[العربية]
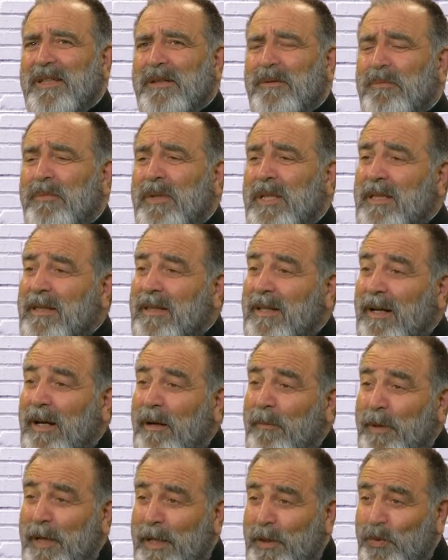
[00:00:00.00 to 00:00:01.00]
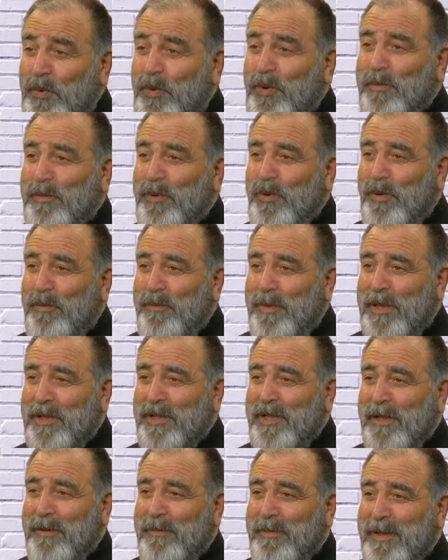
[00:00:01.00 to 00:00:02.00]
من التراب للنور بيقول مار
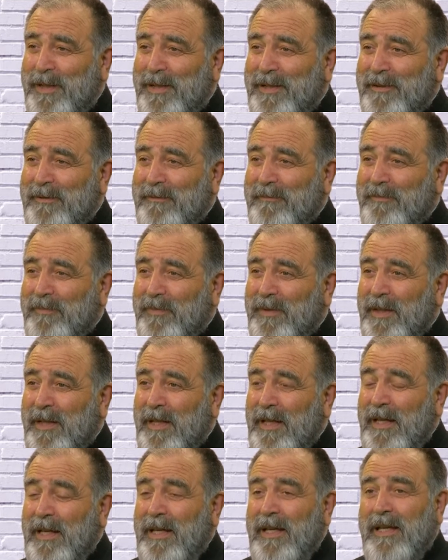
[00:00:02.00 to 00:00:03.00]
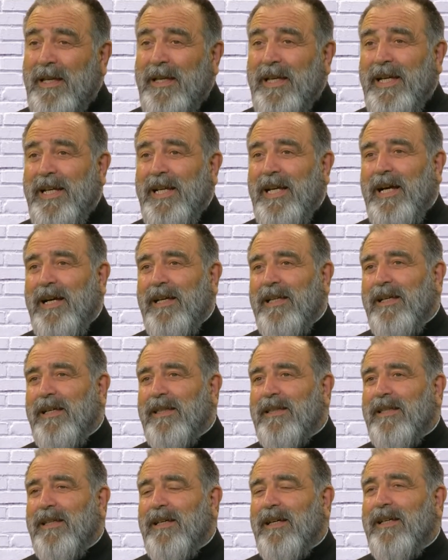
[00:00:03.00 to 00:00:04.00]
شربل يعني
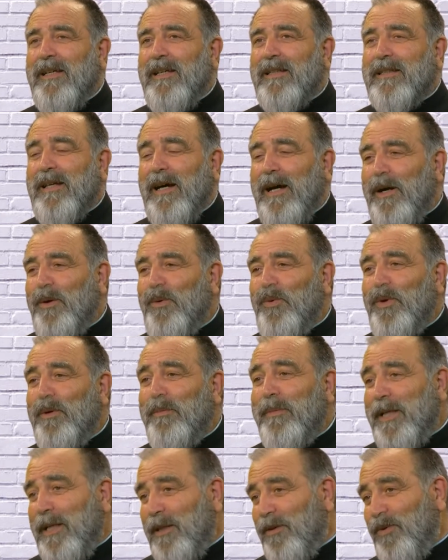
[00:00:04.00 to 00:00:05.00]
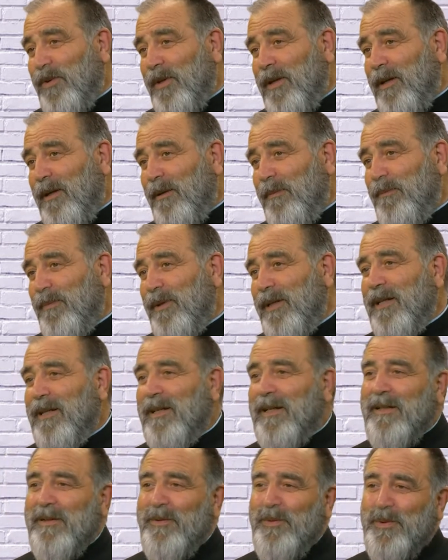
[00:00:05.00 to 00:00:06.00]
حياتنا هي تحول من التراب
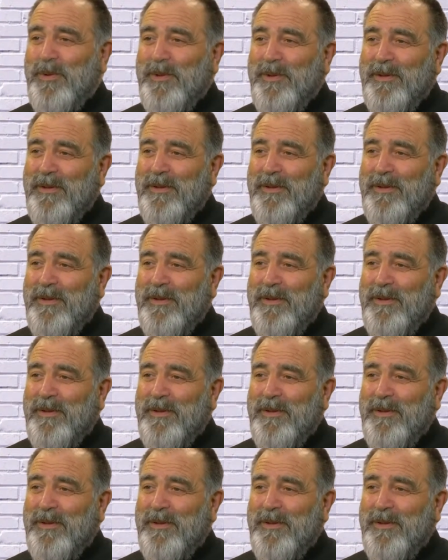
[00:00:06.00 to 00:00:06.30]
إلى النور